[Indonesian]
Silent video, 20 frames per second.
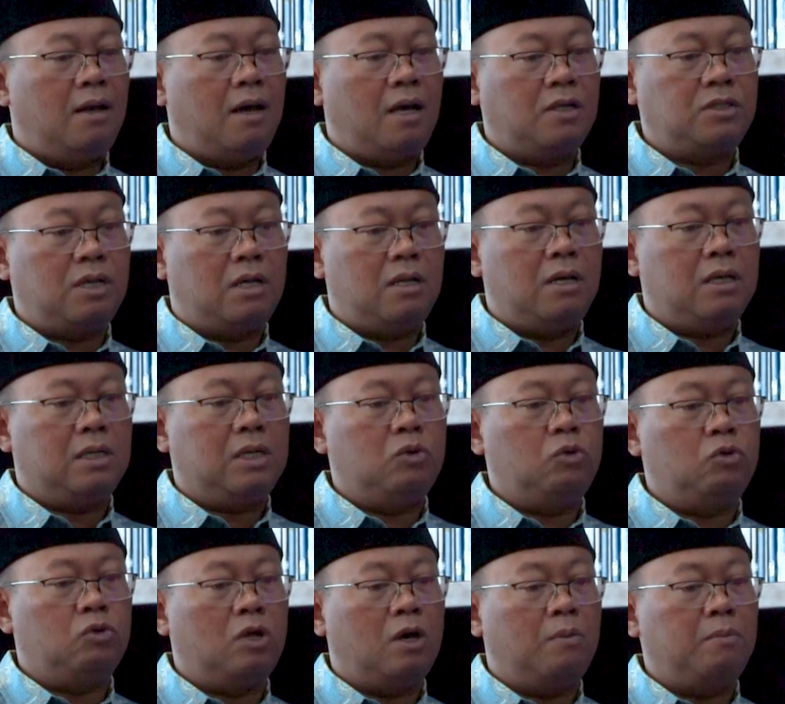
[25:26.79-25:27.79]
laksana
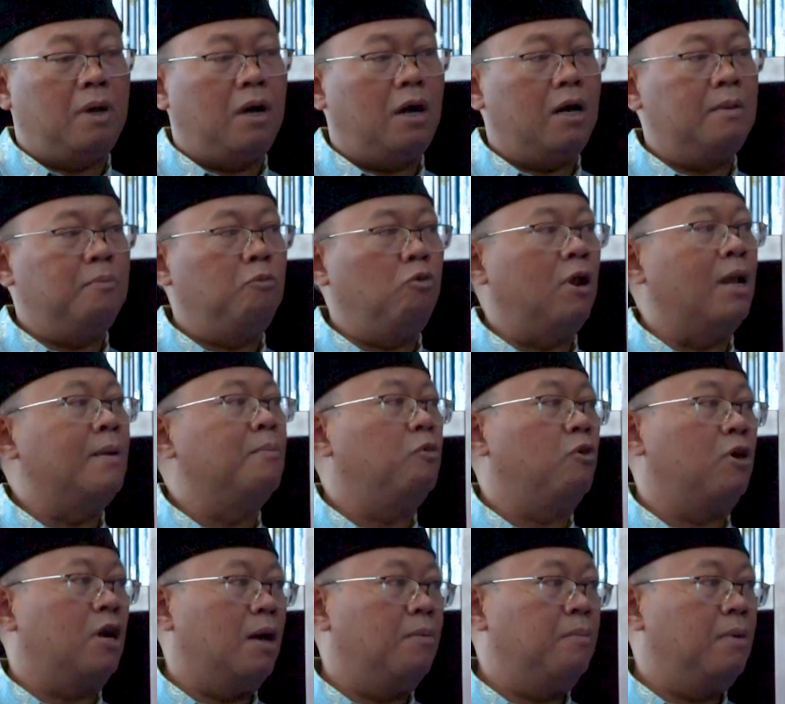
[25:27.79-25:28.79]
keutamaan
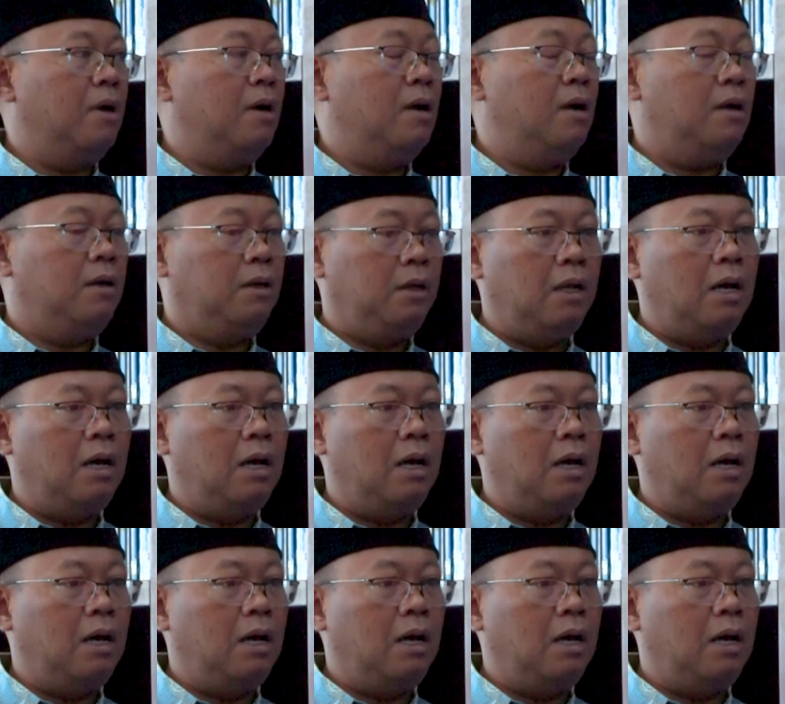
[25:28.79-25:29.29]
bulan purnama